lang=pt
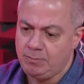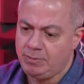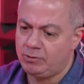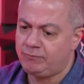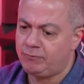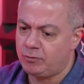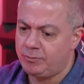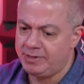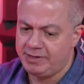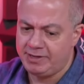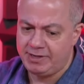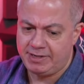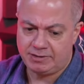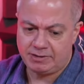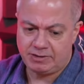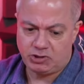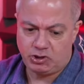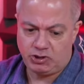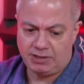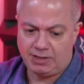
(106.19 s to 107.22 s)
Pelo
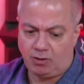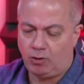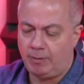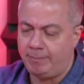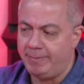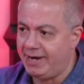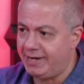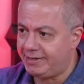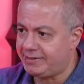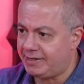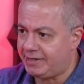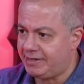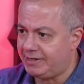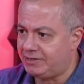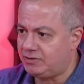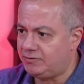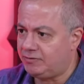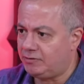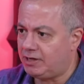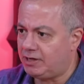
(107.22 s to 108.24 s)
Fluminense tinha a Roberta, que
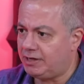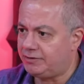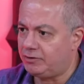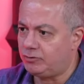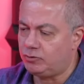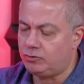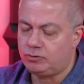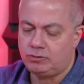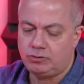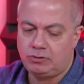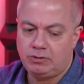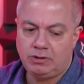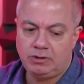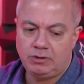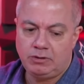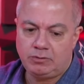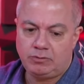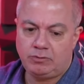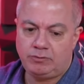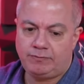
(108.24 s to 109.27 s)
era advogada do,
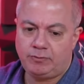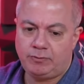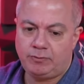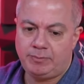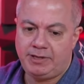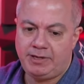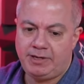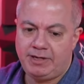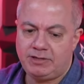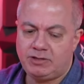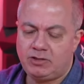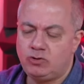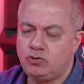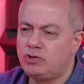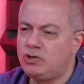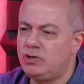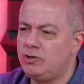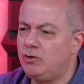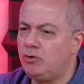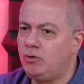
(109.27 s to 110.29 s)
do Fluminense, e o
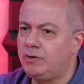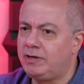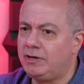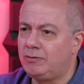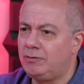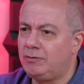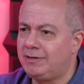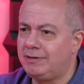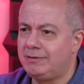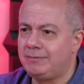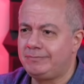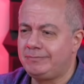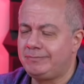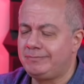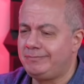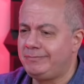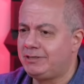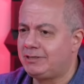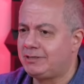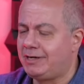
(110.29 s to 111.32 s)
CEO, que agora
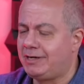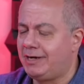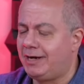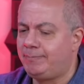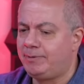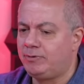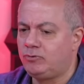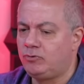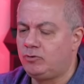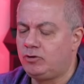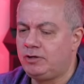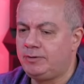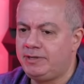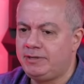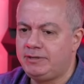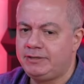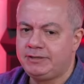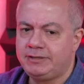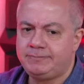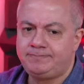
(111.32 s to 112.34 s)
me escapa o
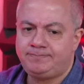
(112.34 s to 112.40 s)
nome.